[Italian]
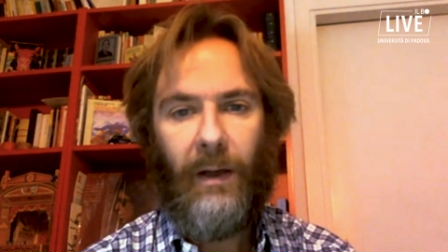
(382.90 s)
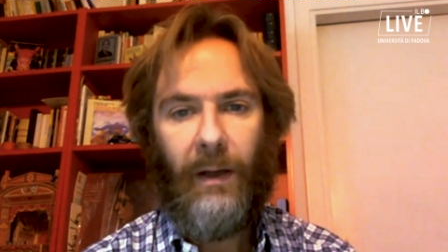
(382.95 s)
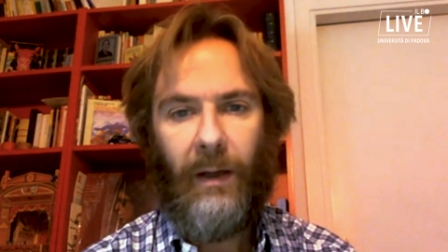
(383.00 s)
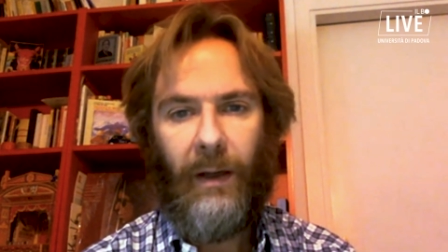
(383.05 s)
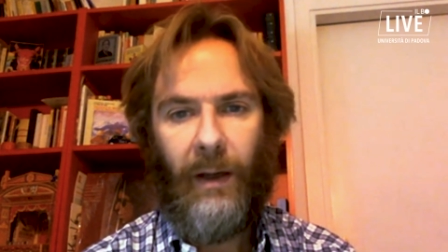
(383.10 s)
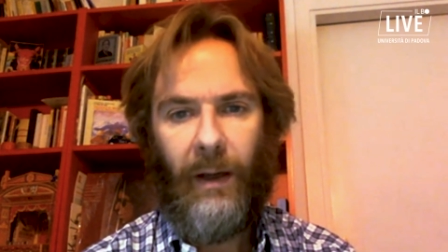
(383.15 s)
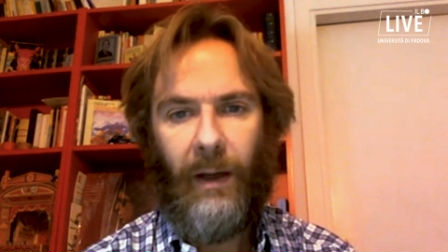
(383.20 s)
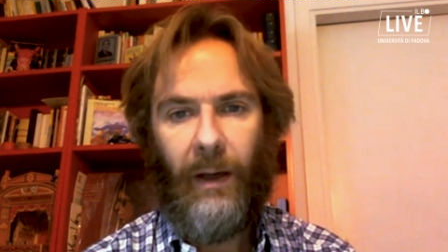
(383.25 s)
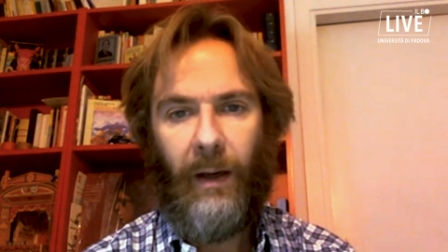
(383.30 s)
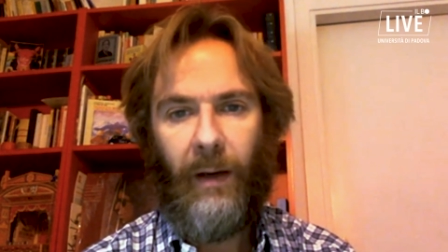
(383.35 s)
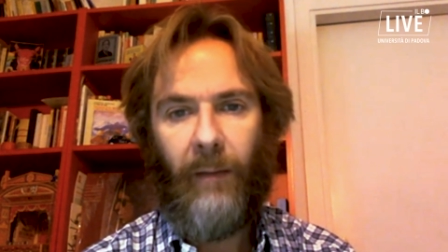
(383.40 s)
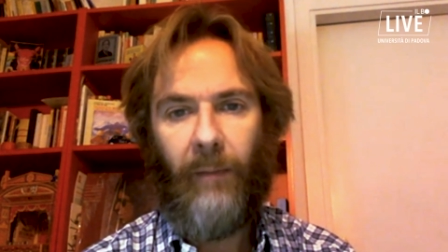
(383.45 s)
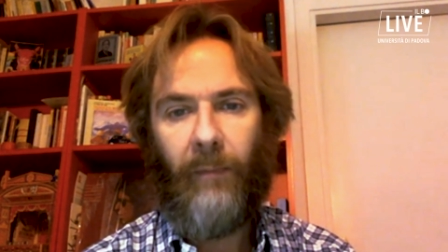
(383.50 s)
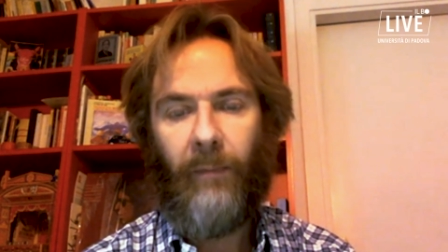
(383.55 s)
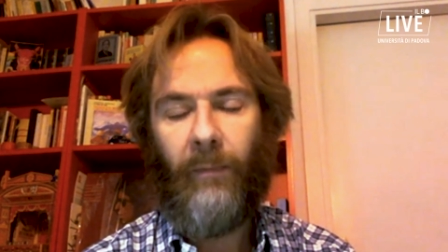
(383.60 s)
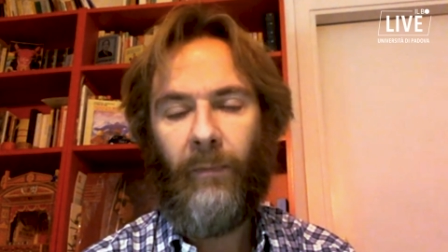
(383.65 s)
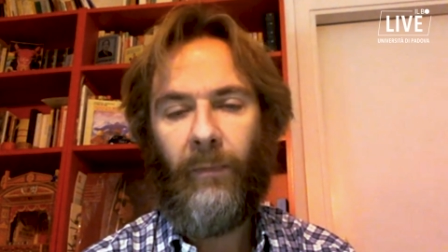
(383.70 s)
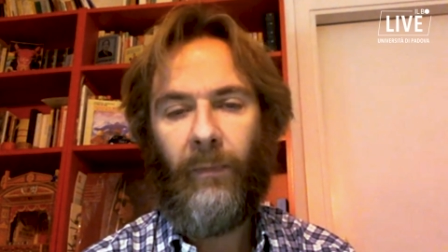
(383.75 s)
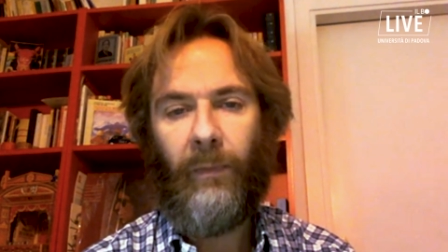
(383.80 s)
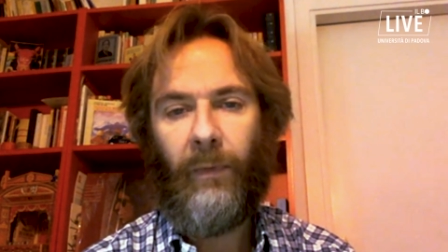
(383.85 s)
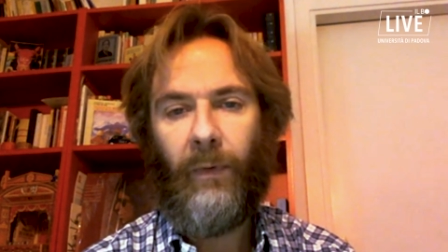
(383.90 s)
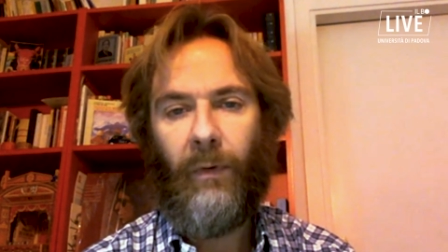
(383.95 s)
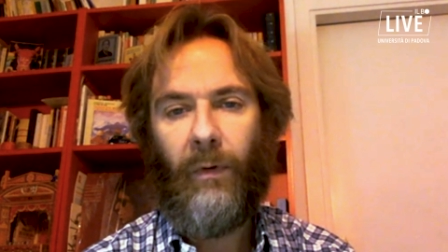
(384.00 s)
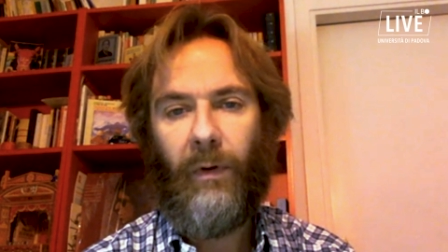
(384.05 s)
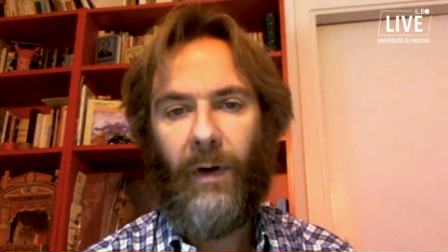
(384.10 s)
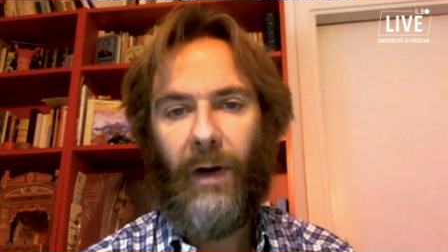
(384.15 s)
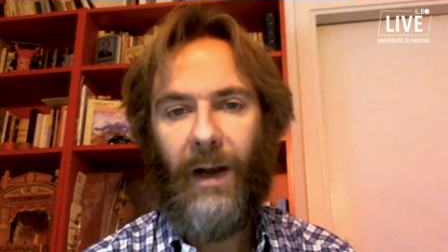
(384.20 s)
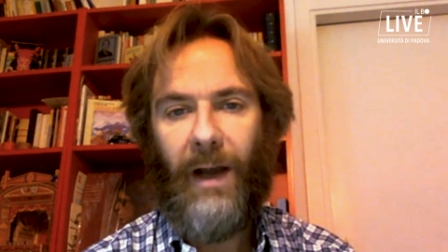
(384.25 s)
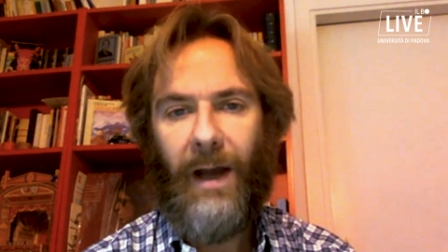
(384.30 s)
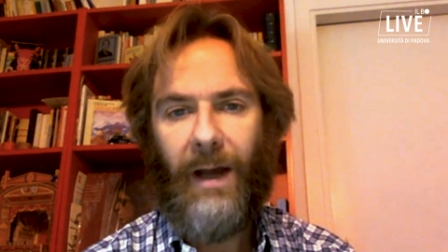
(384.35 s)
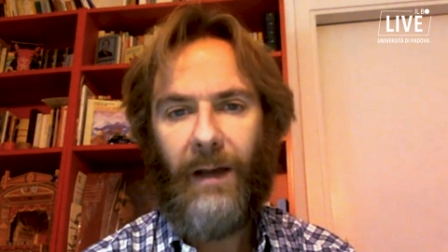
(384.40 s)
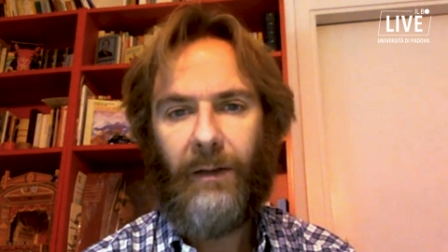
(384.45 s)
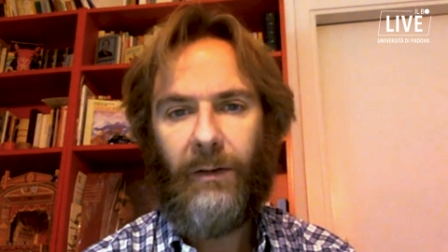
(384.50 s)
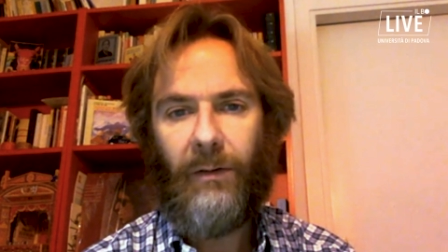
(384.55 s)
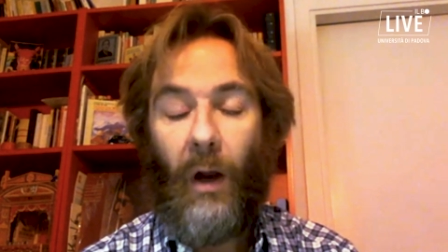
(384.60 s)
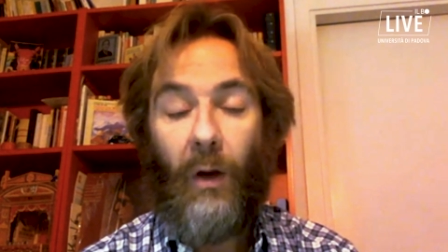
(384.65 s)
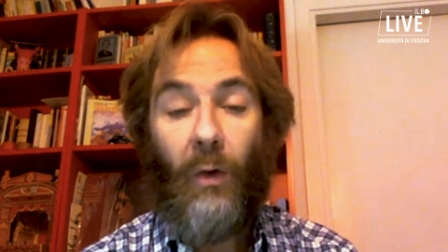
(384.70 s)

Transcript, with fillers: che è mh, mm, correlato.